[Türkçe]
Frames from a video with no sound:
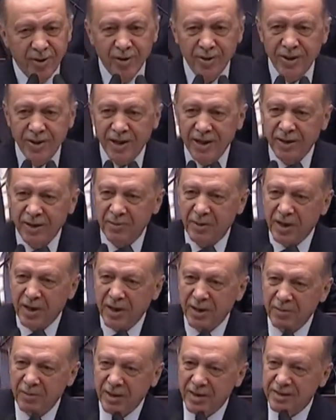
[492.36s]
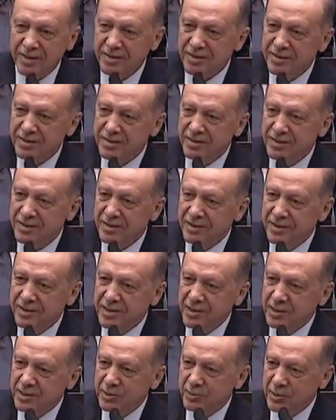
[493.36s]
Onlarla beraber
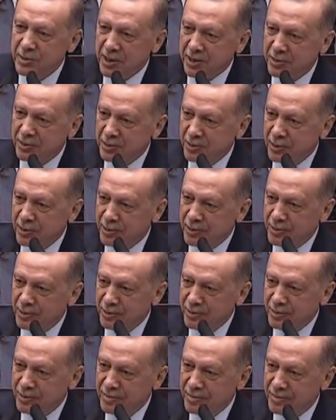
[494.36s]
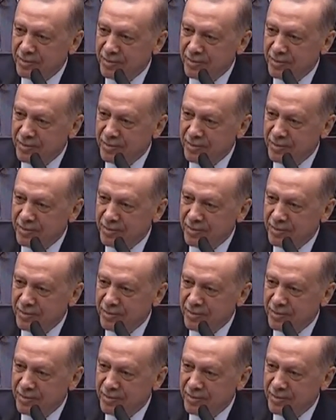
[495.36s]
resim çektiriyorsun.